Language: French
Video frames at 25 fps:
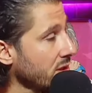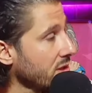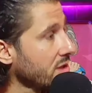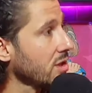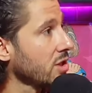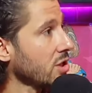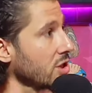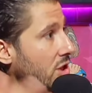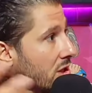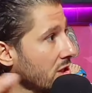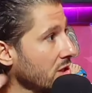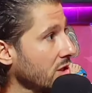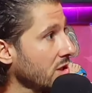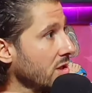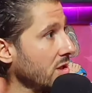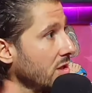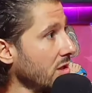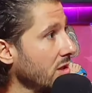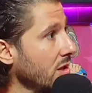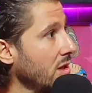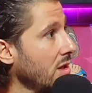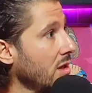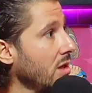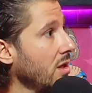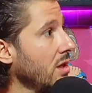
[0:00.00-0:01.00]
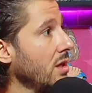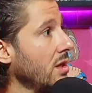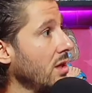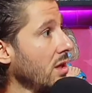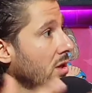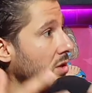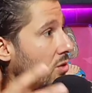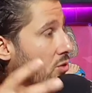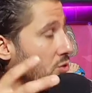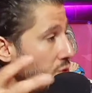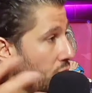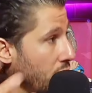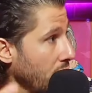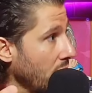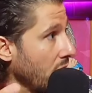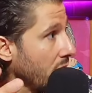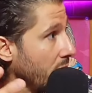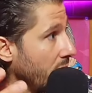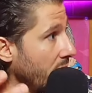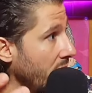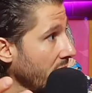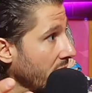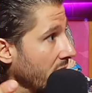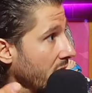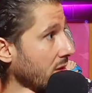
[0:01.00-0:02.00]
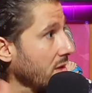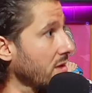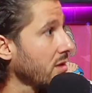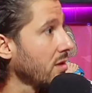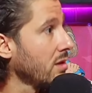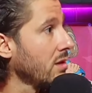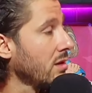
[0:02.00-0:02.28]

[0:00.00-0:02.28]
s'est chargé du remake.